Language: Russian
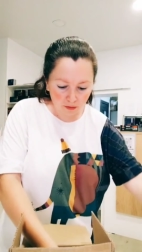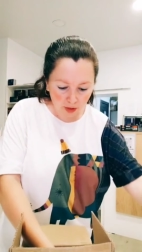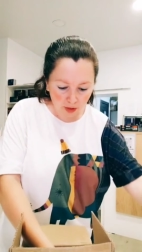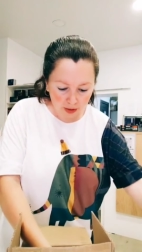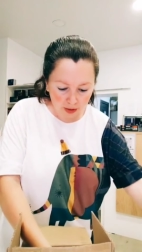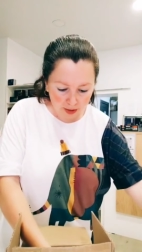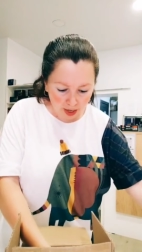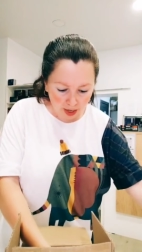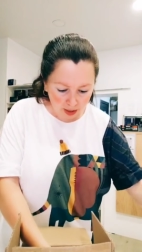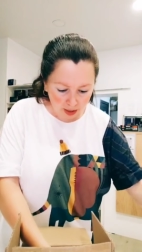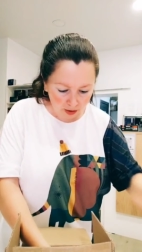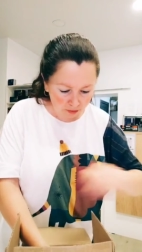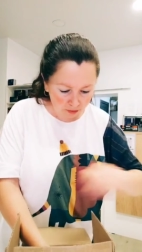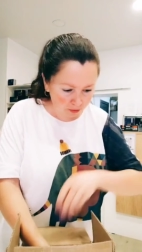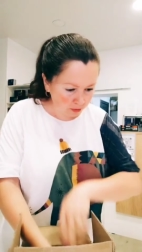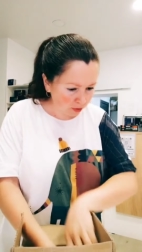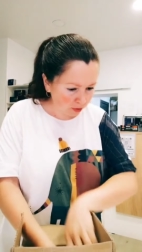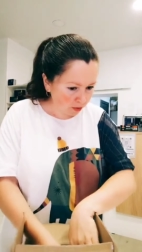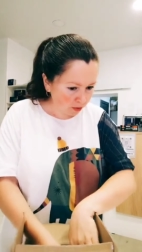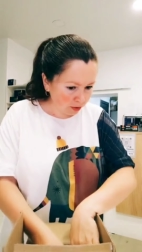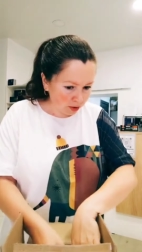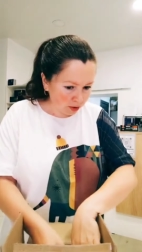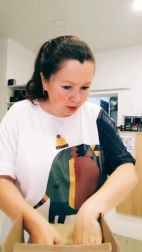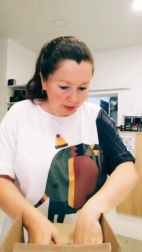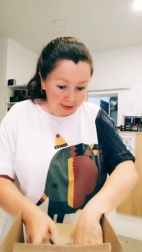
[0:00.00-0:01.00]
Так,
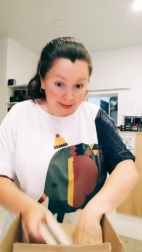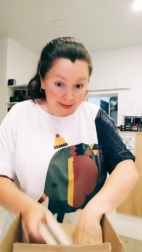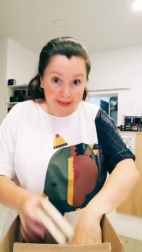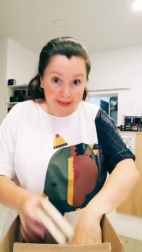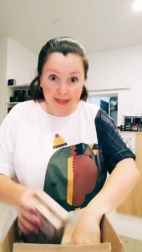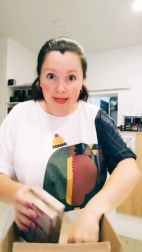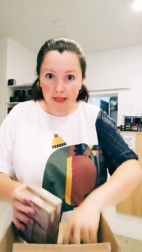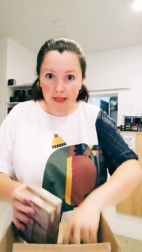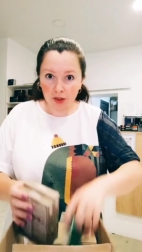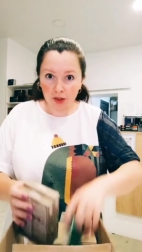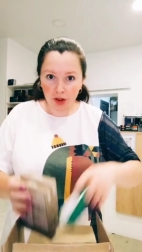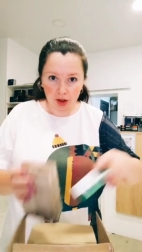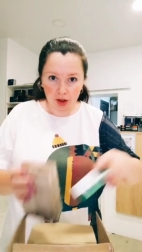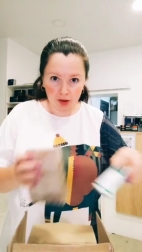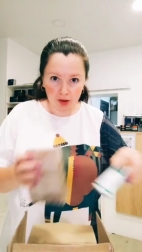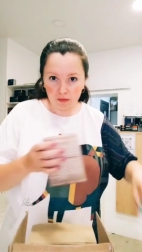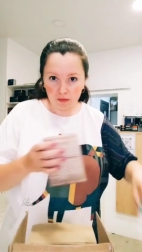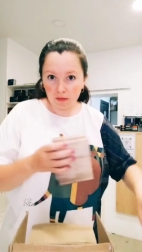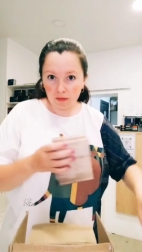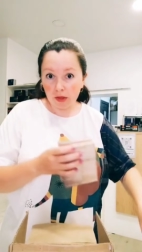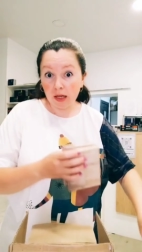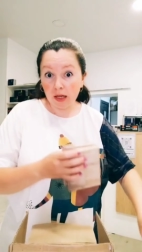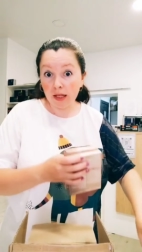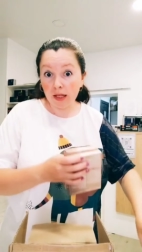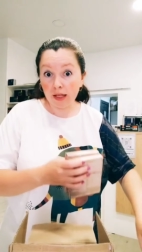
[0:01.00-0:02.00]
значит,
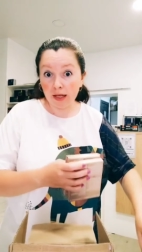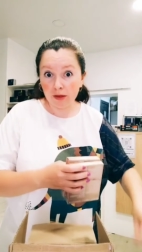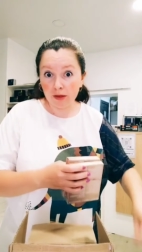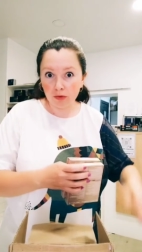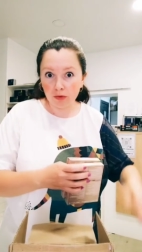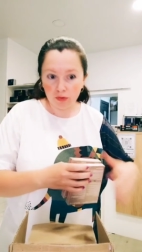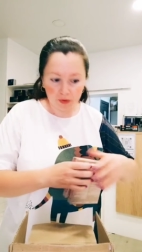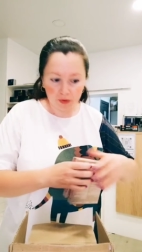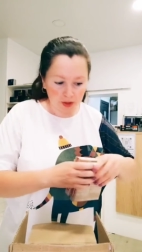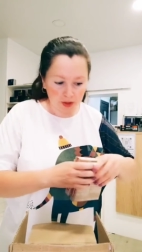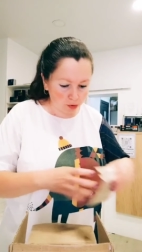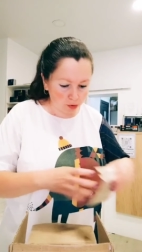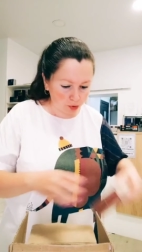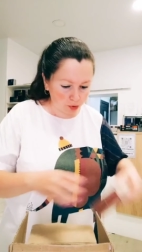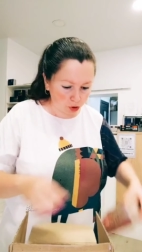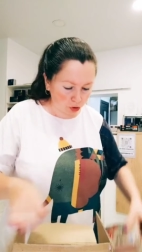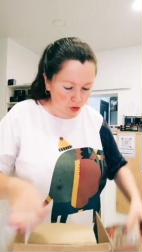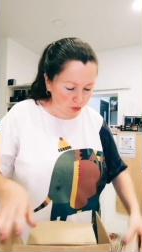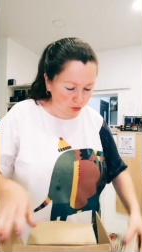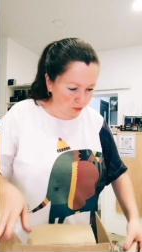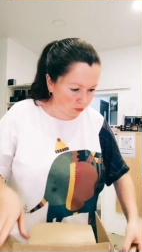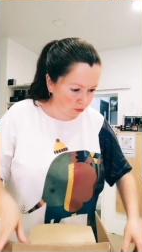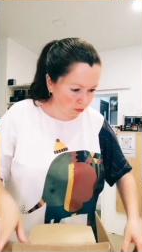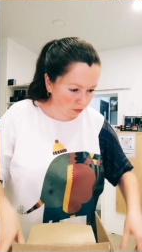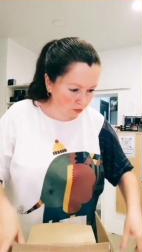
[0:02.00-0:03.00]
кладу в
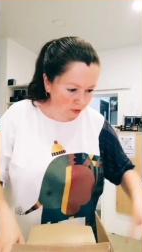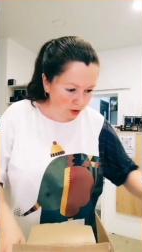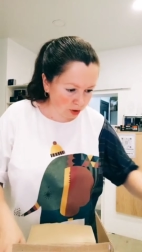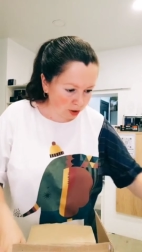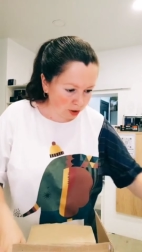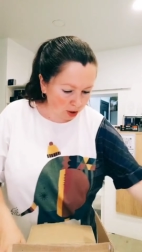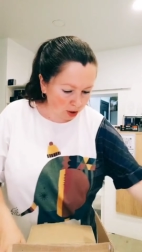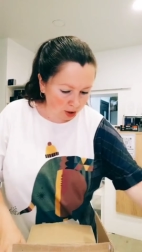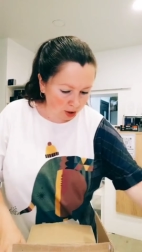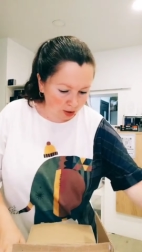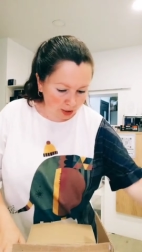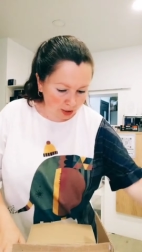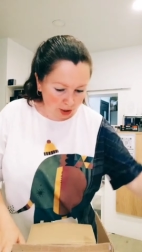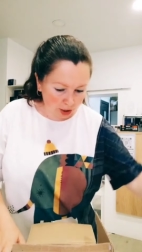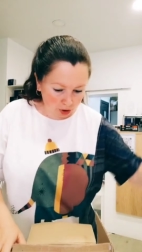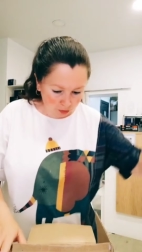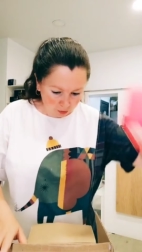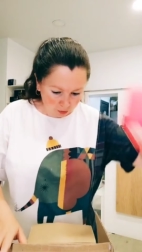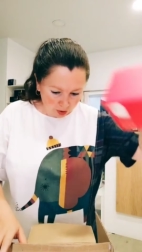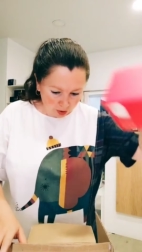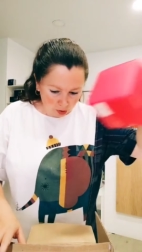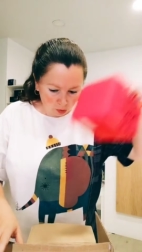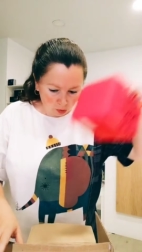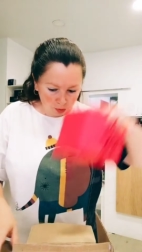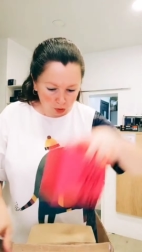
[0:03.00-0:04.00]
коробочку. Значит, в
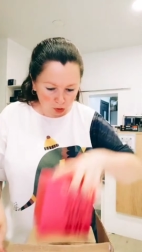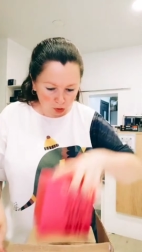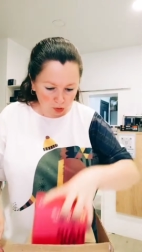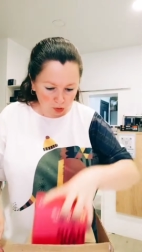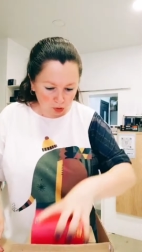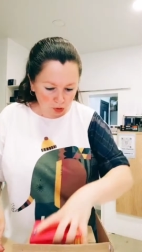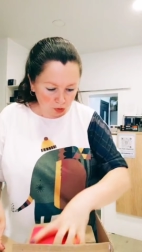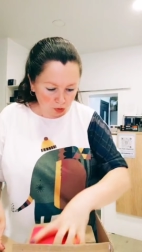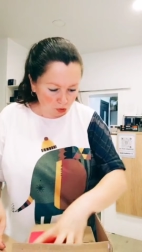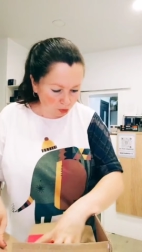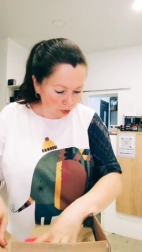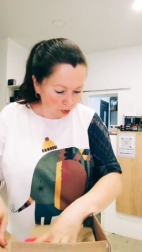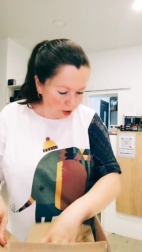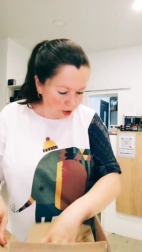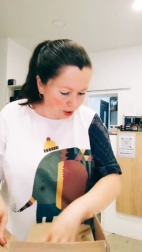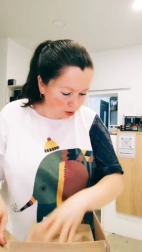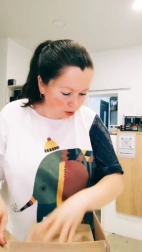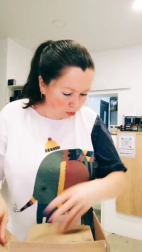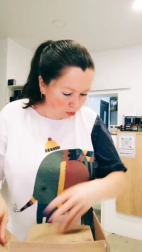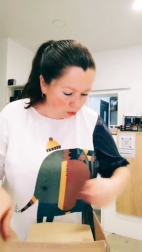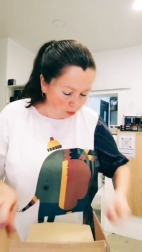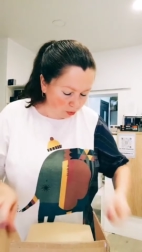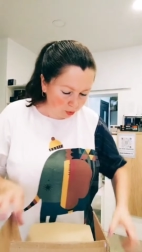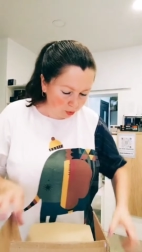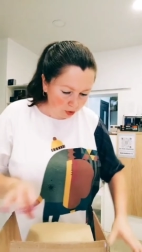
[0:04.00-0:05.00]
коробочку идет у меня
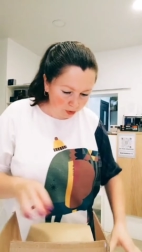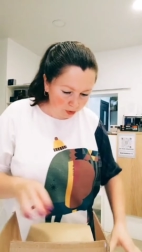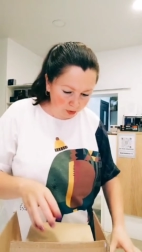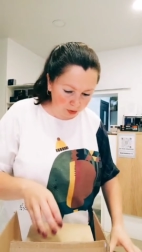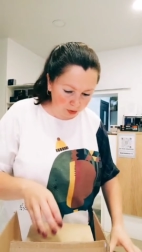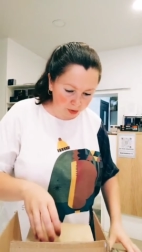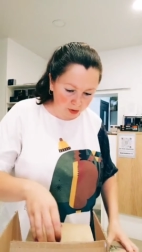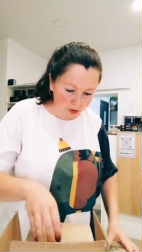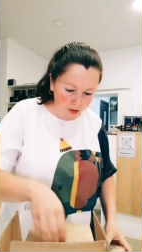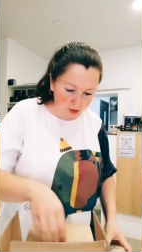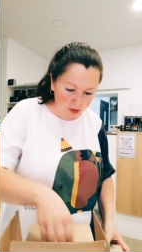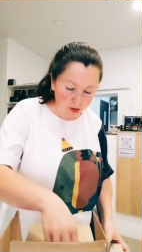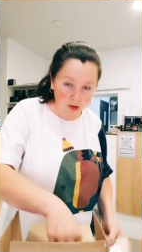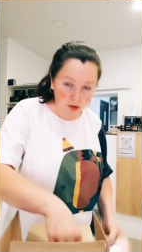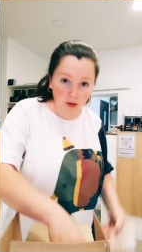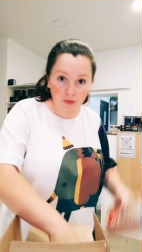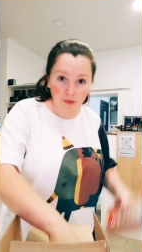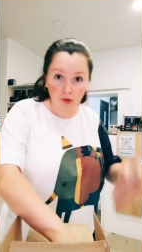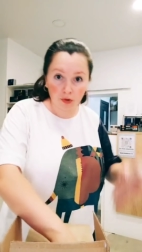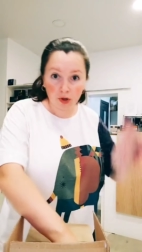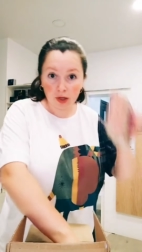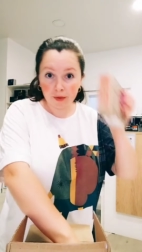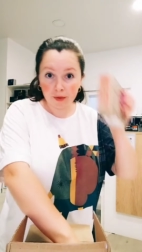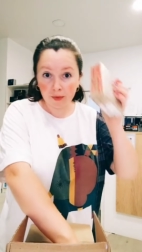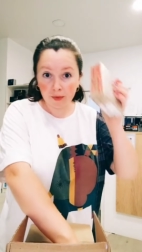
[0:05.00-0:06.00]
куб,
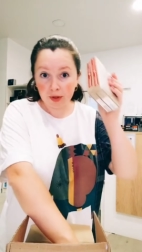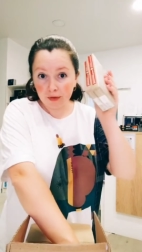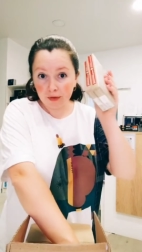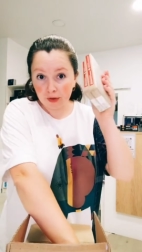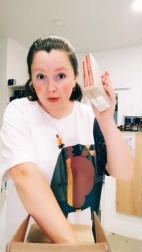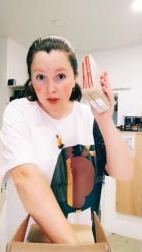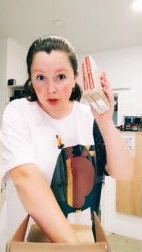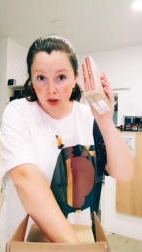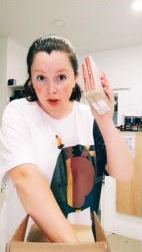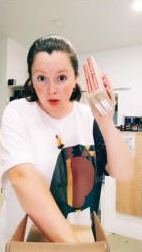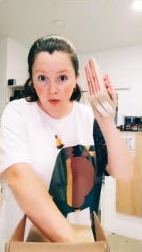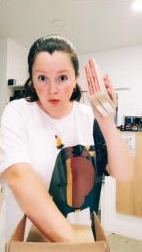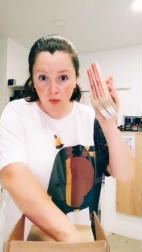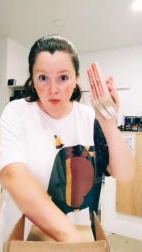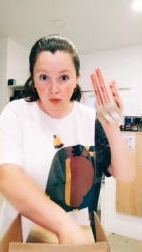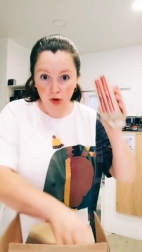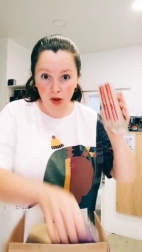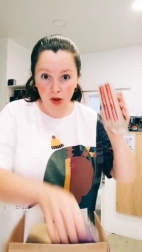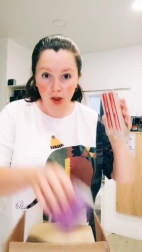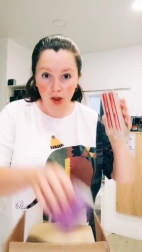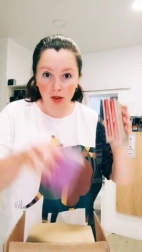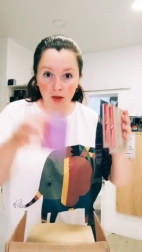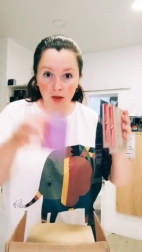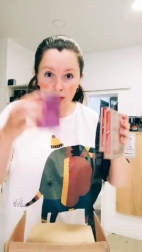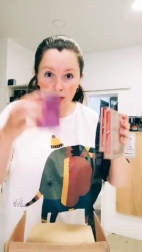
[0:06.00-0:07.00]
двое медвежьих
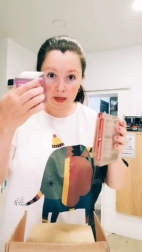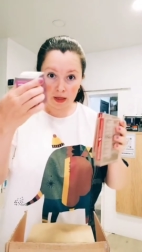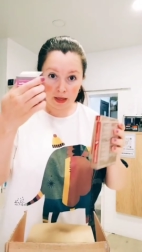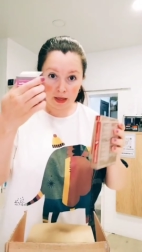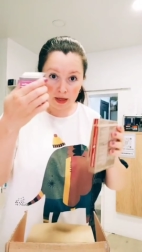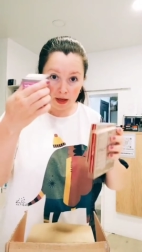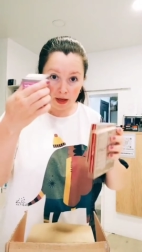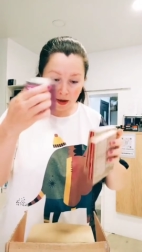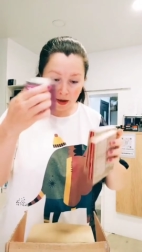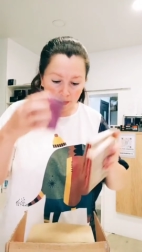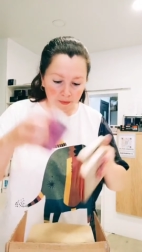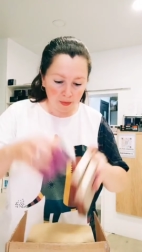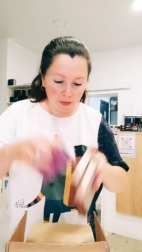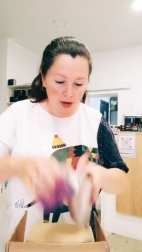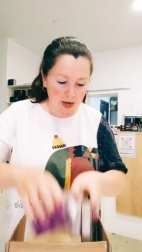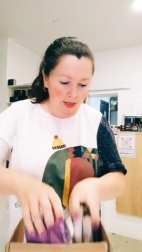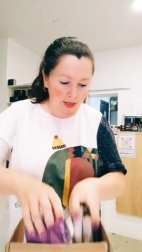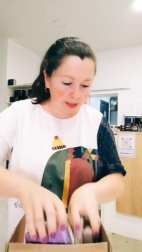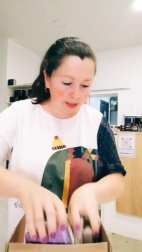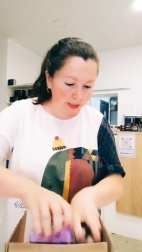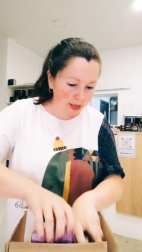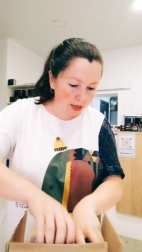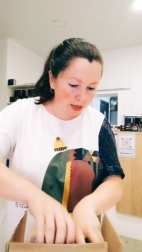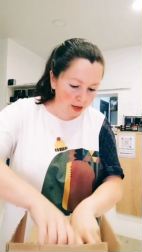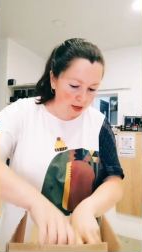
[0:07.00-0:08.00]
ушек –
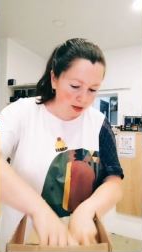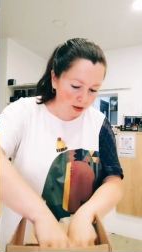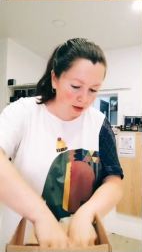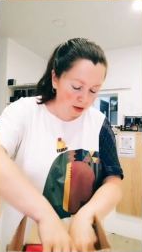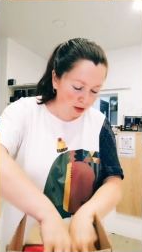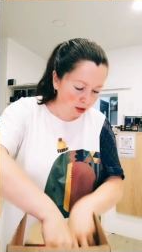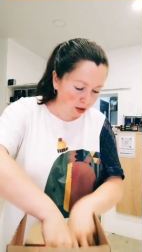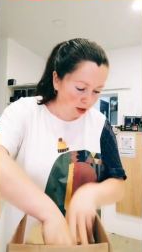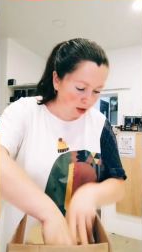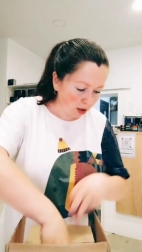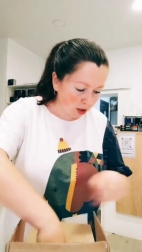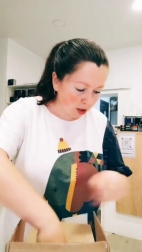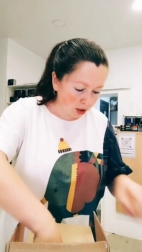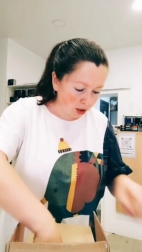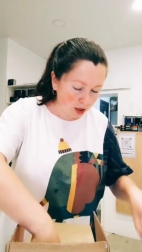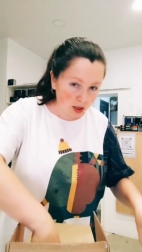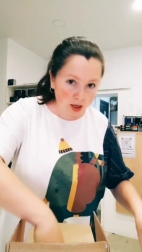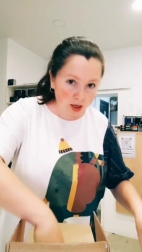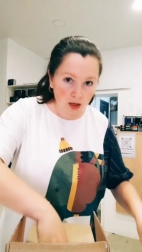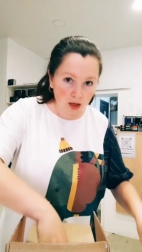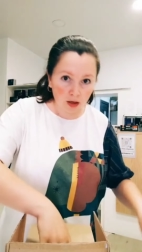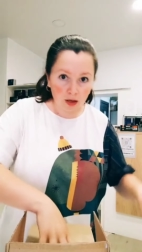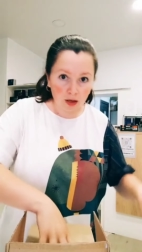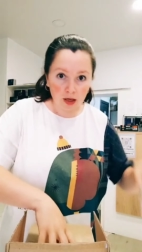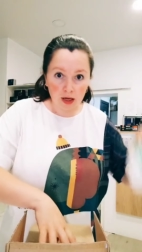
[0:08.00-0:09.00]
магний и
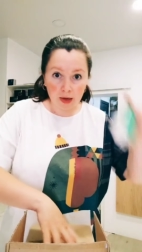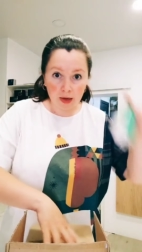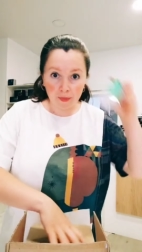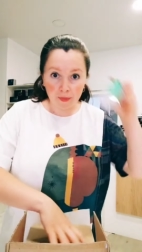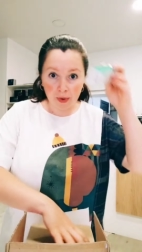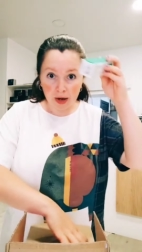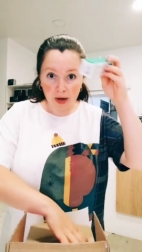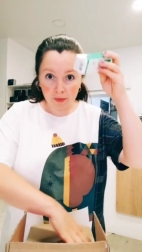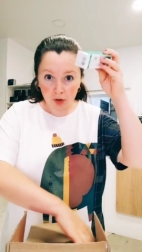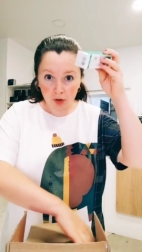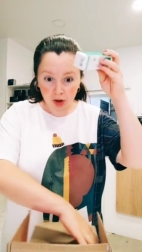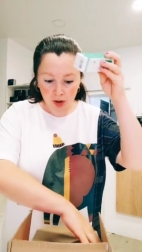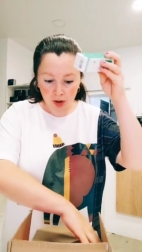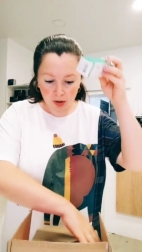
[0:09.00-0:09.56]
эпамчик